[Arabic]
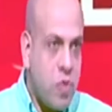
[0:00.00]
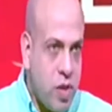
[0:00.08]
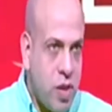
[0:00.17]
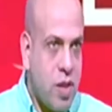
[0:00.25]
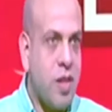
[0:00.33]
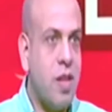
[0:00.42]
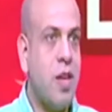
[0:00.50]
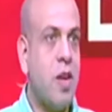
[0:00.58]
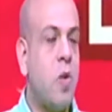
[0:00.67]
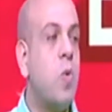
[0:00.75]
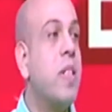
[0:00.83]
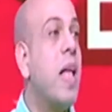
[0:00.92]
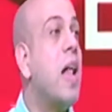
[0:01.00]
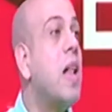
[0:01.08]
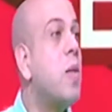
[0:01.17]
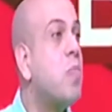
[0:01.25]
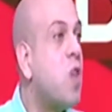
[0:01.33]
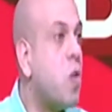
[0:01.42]
فيه
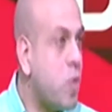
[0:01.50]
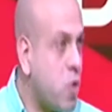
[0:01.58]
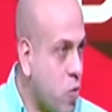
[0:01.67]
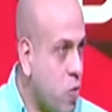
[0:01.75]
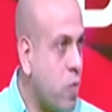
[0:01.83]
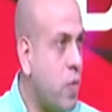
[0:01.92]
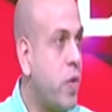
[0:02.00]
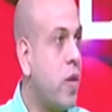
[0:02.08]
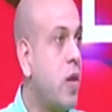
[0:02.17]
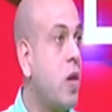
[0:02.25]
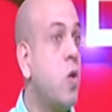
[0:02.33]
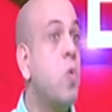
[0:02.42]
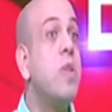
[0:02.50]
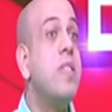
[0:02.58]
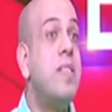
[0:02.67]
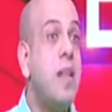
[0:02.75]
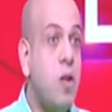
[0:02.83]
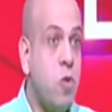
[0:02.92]
وتأنب ضميره
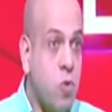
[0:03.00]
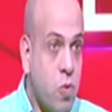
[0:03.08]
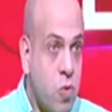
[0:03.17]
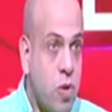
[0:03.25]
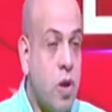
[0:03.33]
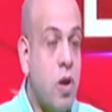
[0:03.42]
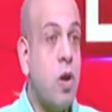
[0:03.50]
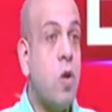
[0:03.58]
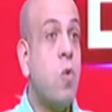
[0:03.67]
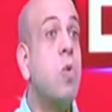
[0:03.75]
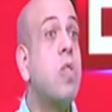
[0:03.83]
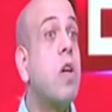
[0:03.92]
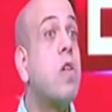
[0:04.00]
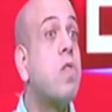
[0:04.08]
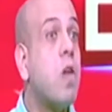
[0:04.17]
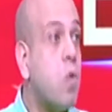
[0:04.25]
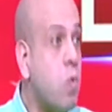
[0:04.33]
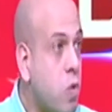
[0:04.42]
وتذله
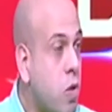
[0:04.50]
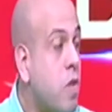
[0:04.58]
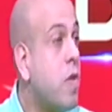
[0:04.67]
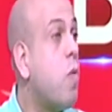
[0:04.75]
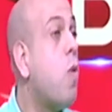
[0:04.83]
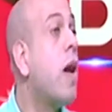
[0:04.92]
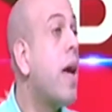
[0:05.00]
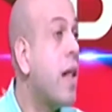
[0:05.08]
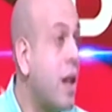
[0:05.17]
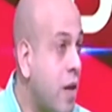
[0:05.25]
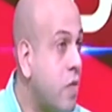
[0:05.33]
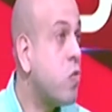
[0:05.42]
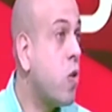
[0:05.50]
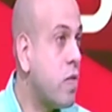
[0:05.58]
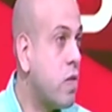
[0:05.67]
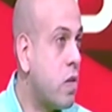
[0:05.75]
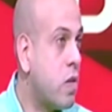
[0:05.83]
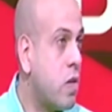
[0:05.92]
وتكسره يبقى هو كاره نفسه
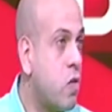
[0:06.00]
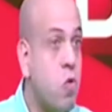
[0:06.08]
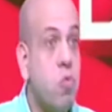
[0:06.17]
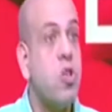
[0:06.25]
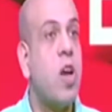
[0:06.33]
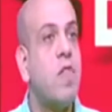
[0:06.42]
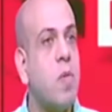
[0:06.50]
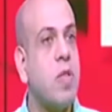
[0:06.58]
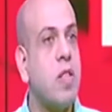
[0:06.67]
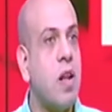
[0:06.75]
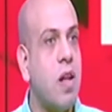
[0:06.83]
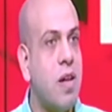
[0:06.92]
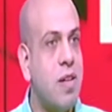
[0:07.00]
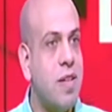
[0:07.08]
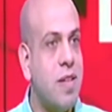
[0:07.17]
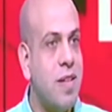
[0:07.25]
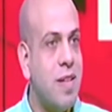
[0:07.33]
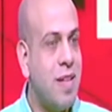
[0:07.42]
اصلا ومش عارف يبطلها
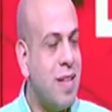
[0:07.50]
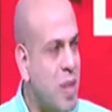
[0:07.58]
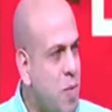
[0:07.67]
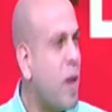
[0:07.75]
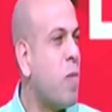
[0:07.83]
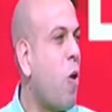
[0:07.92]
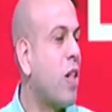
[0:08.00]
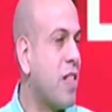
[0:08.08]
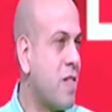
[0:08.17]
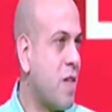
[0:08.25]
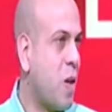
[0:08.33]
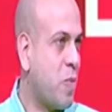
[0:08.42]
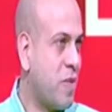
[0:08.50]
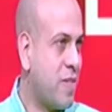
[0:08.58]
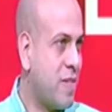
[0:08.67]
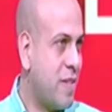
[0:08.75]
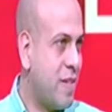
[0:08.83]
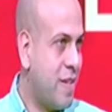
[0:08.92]
اه. دي بقى المعادله الصعبه
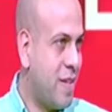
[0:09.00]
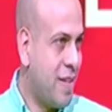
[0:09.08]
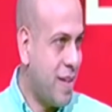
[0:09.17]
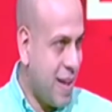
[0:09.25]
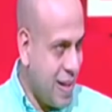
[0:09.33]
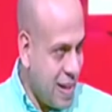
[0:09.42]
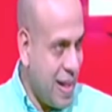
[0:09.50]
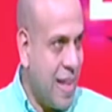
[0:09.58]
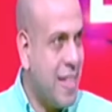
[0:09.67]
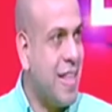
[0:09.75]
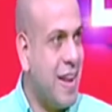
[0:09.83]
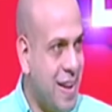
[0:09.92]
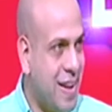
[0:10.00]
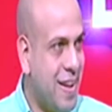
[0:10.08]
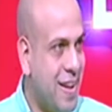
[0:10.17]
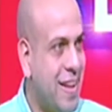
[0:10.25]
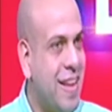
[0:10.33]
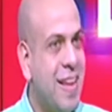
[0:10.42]
يعني دي الحته
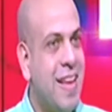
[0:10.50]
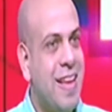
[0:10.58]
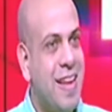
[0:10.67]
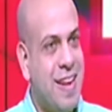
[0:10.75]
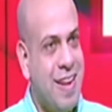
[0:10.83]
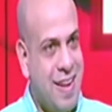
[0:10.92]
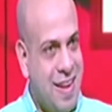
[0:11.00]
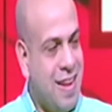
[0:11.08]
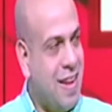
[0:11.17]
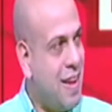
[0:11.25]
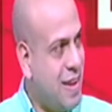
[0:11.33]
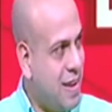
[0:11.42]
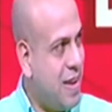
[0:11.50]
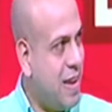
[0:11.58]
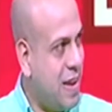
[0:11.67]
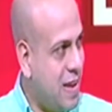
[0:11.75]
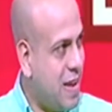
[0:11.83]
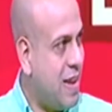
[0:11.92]

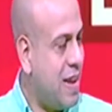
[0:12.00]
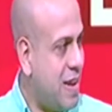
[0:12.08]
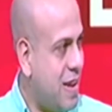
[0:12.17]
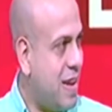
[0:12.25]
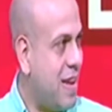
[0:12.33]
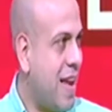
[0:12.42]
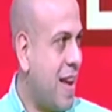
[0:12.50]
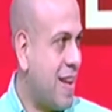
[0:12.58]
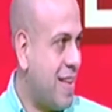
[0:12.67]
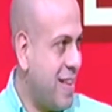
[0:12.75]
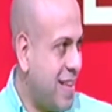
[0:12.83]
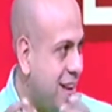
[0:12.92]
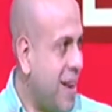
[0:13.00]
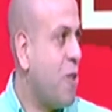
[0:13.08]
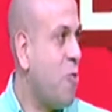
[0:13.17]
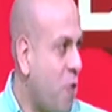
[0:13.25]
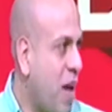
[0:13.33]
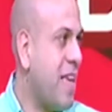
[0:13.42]
اللي يعني
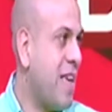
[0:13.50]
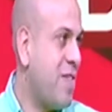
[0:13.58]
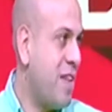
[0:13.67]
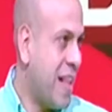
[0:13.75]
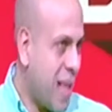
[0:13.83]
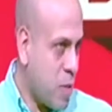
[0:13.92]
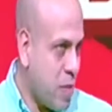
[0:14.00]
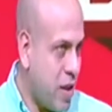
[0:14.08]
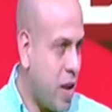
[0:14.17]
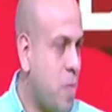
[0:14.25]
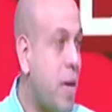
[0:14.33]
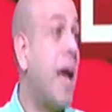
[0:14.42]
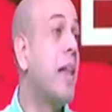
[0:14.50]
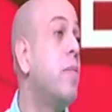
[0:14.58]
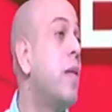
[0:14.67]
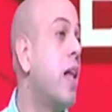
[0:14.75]
رجله جايه في الكبيره بيعاني